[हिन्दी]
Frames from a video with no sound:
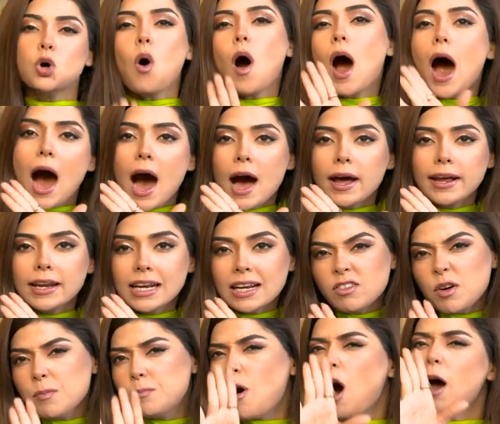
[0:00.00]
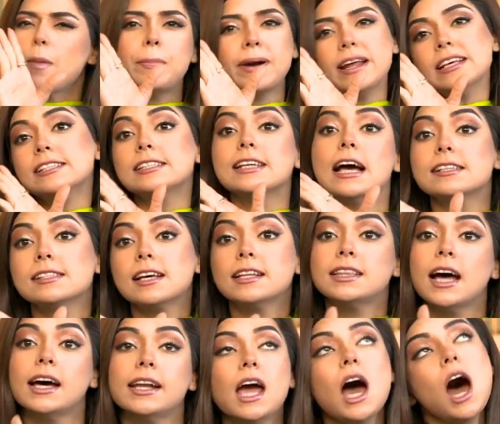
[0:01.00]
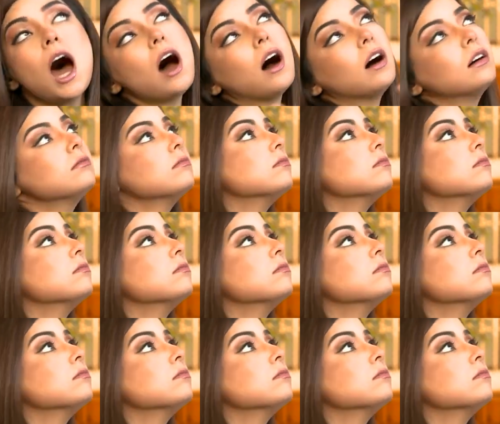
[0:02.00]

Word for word: जो आ रहे हैं ना वो बहुत बड़े सियासतदान है हाँ